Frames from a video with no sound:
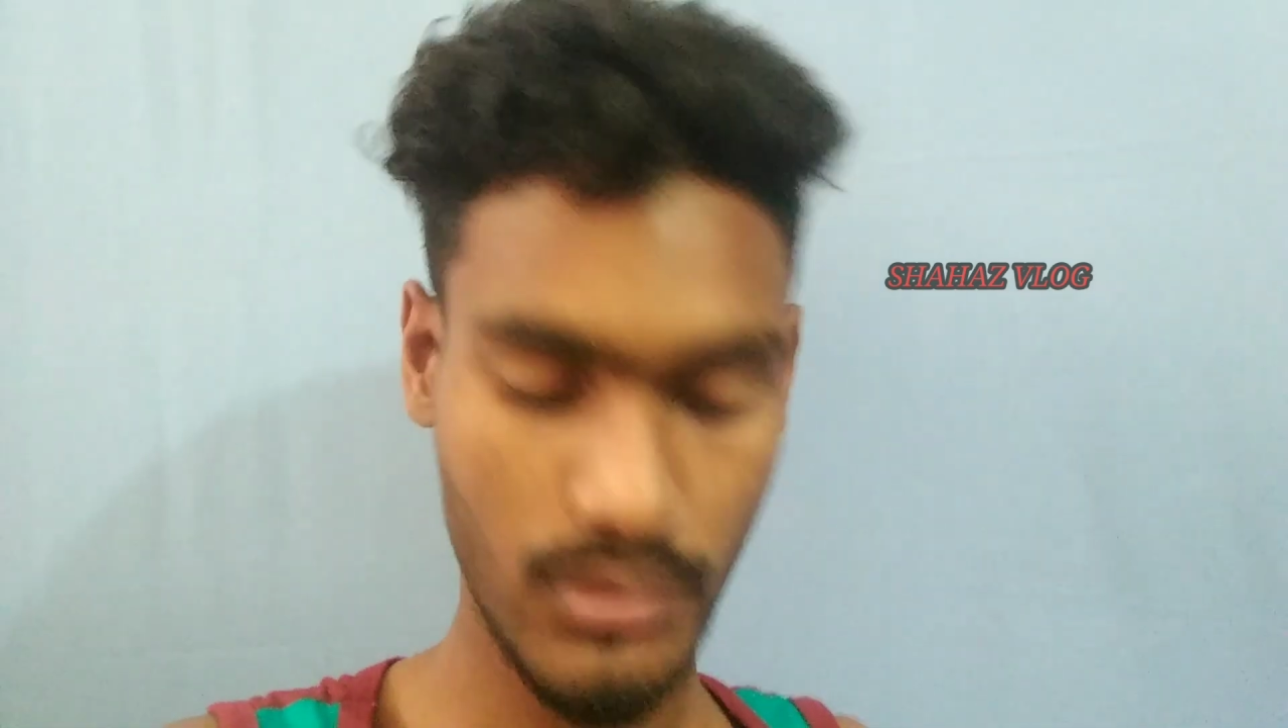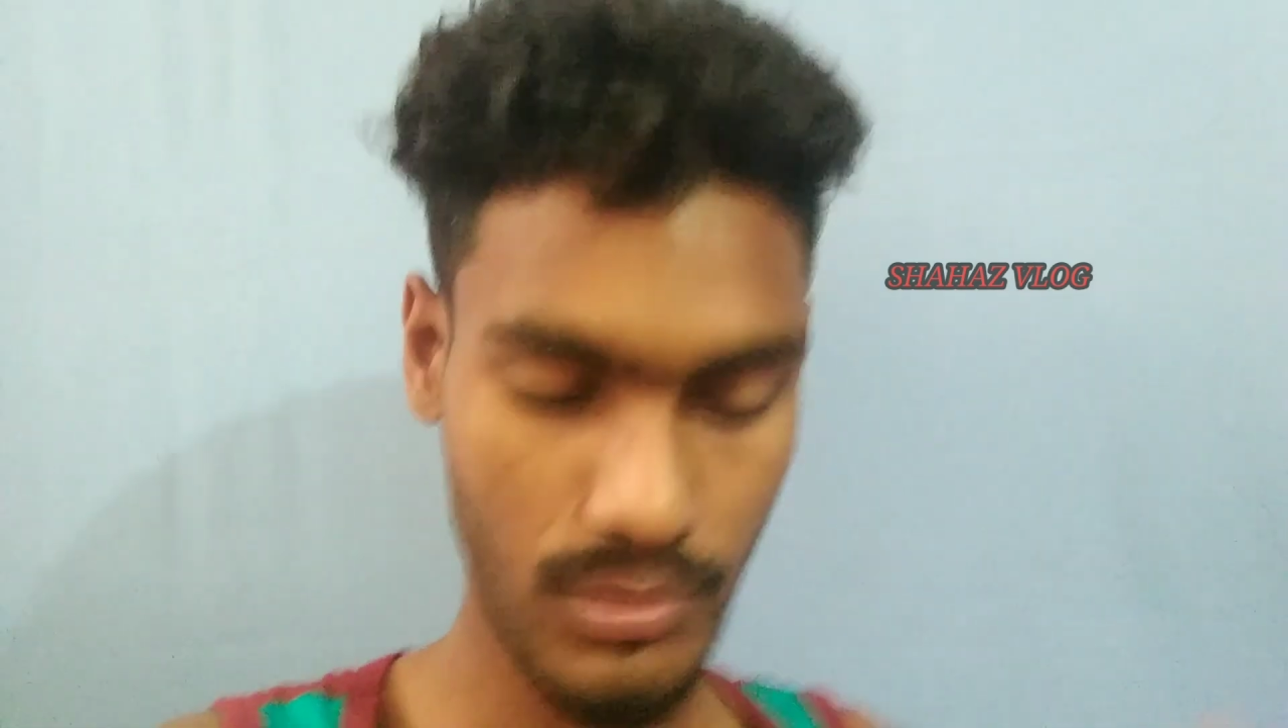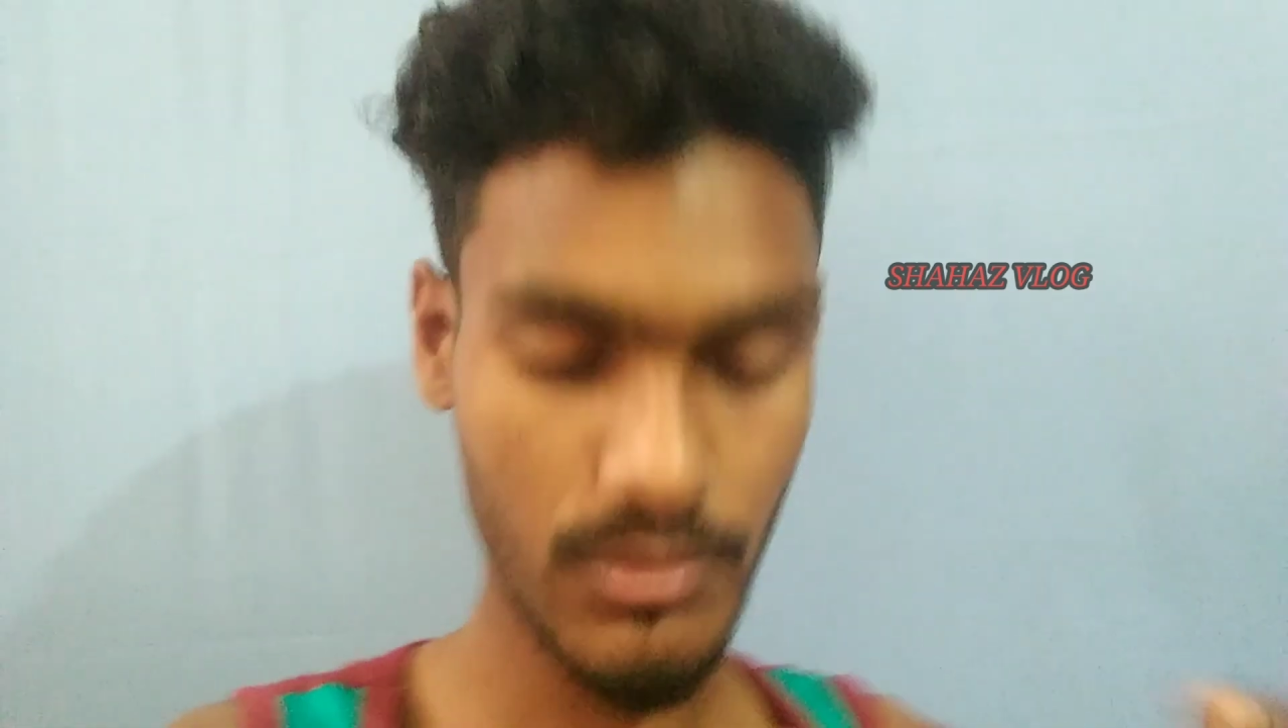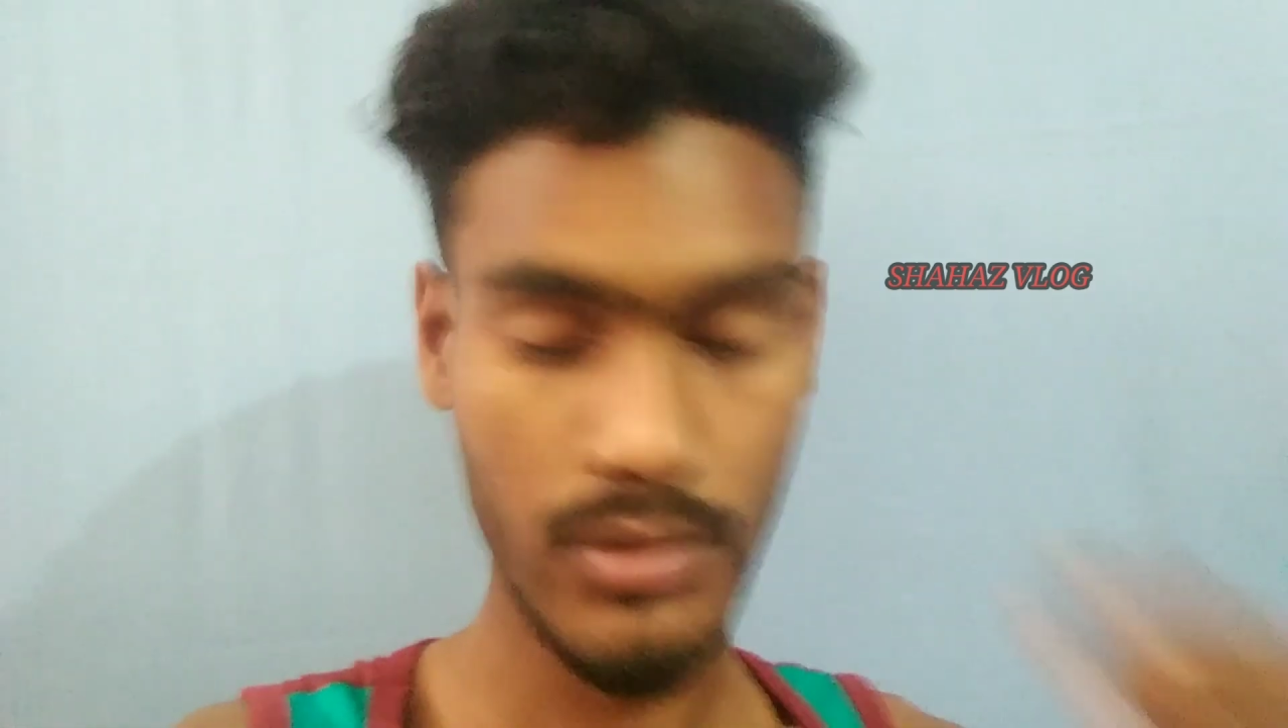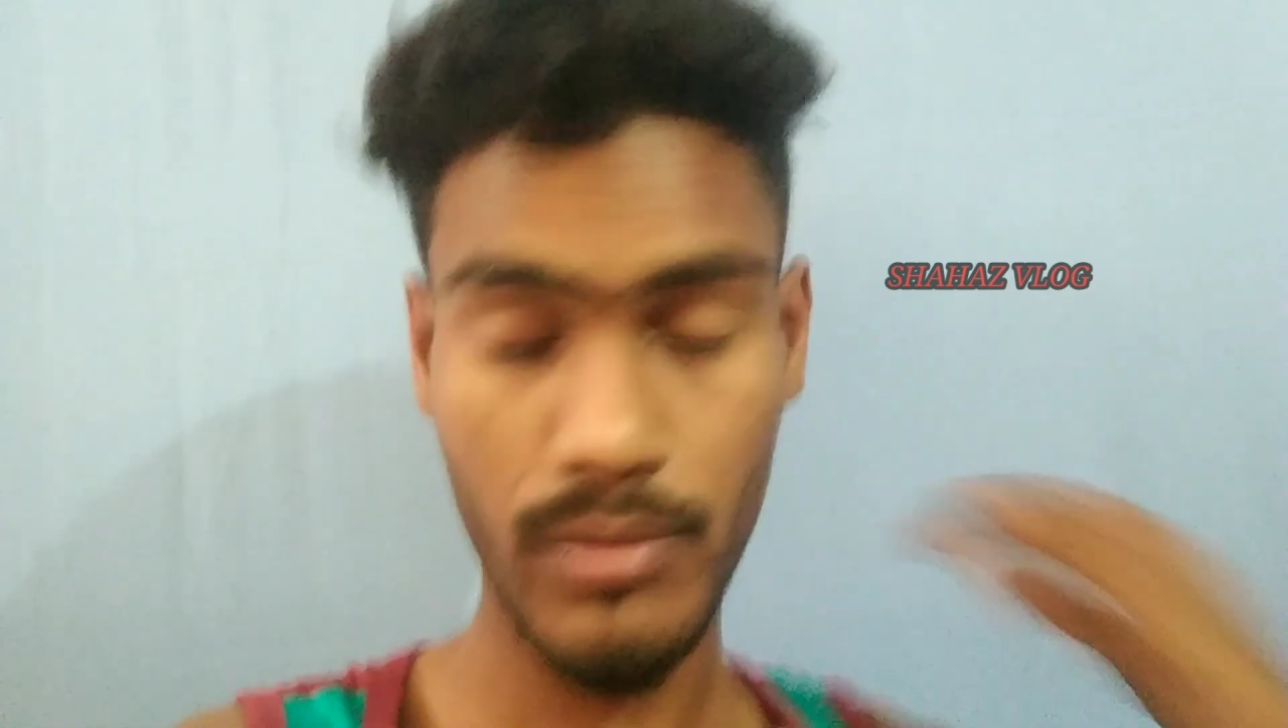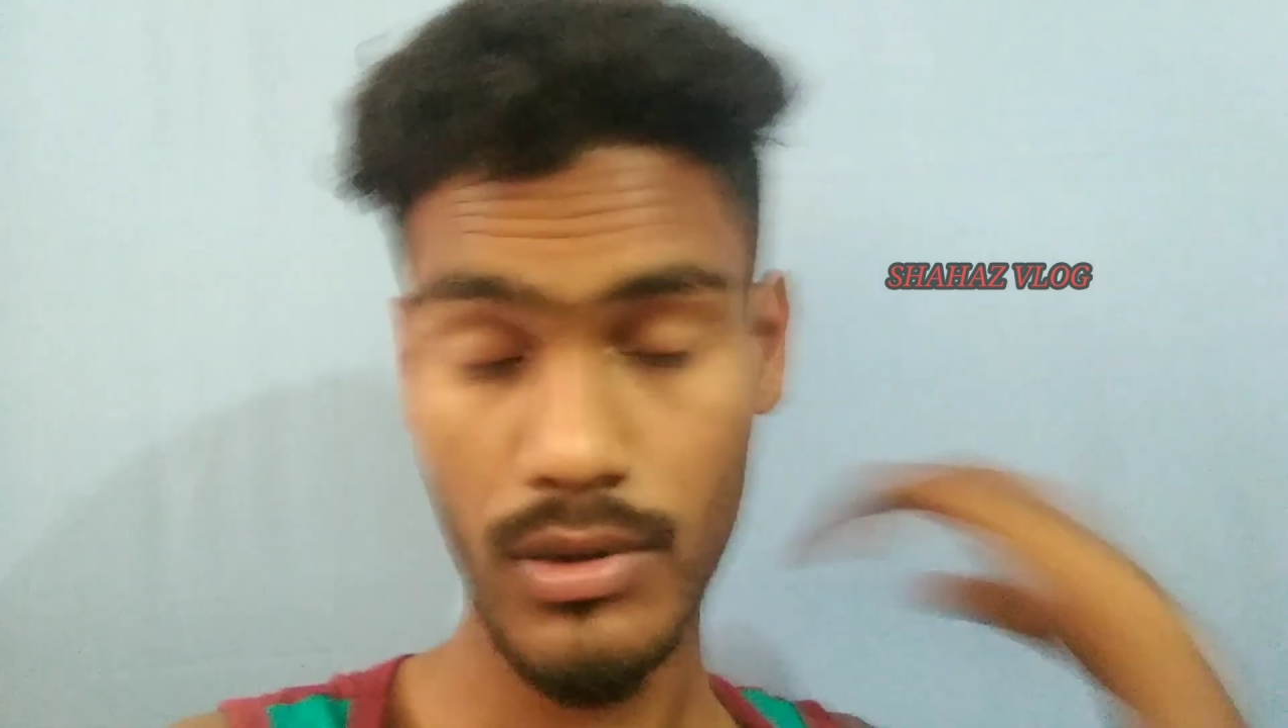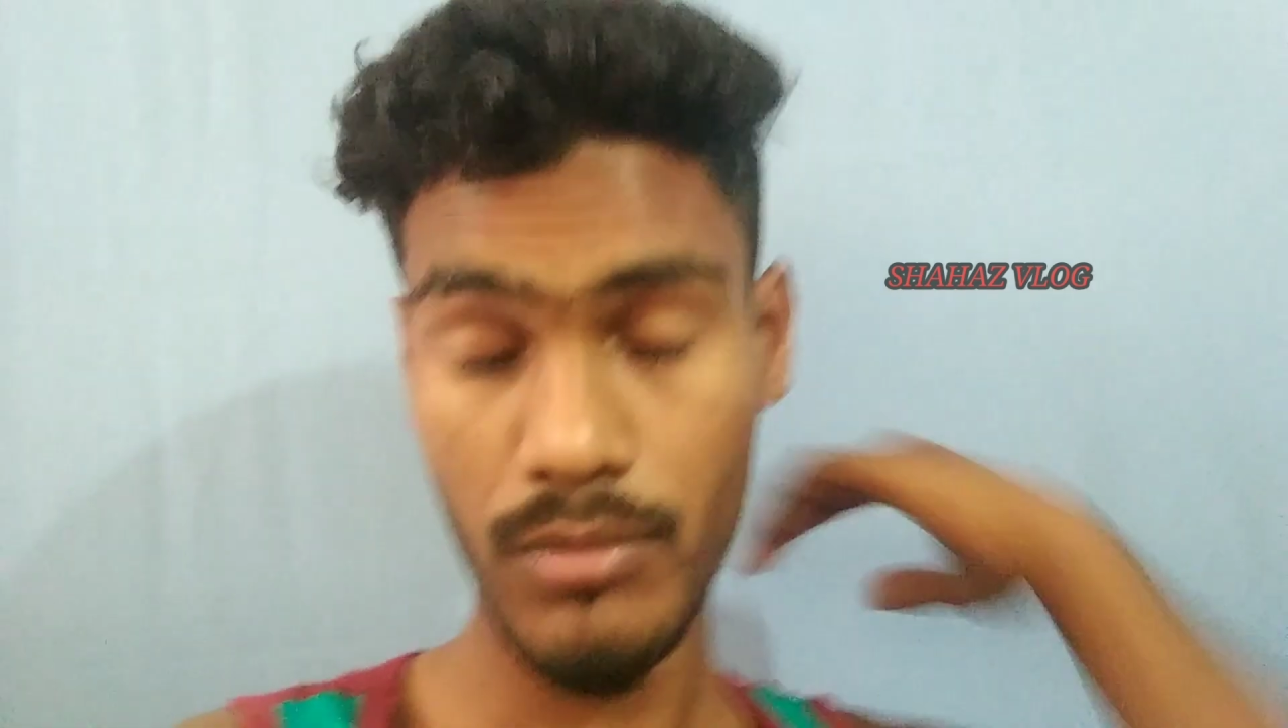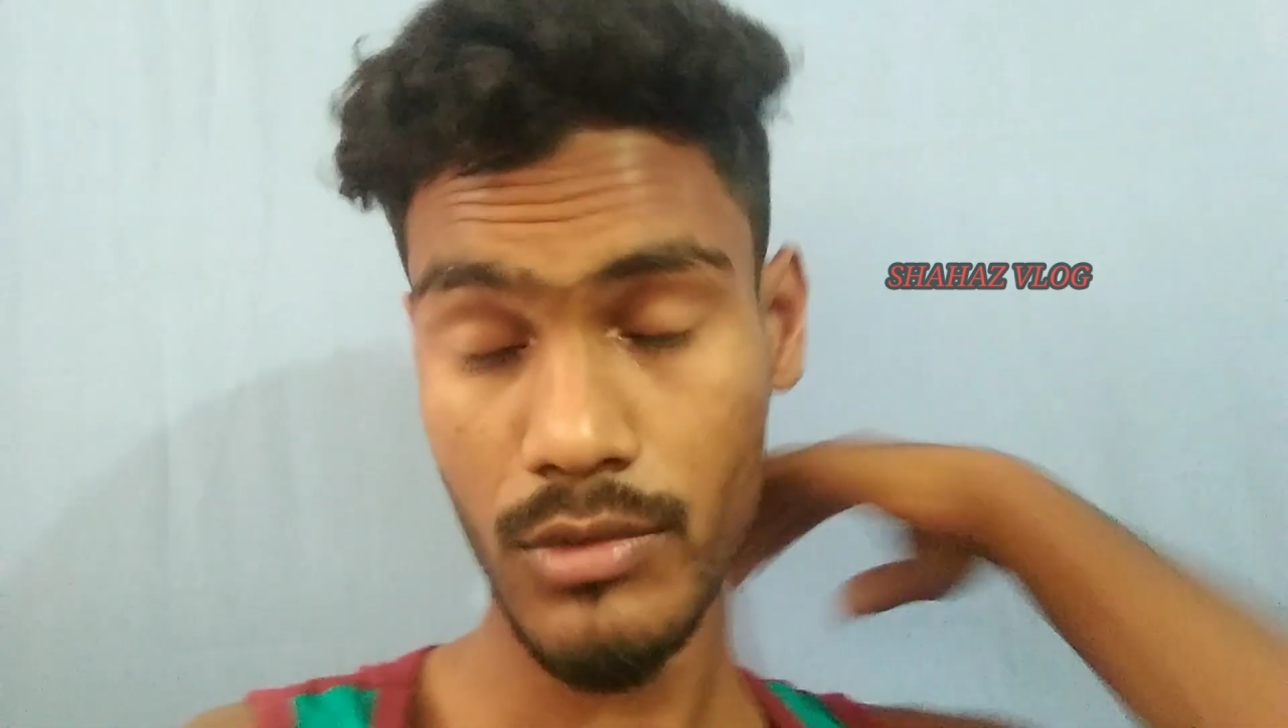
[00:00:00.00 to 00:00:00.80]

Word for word: सबसे पहले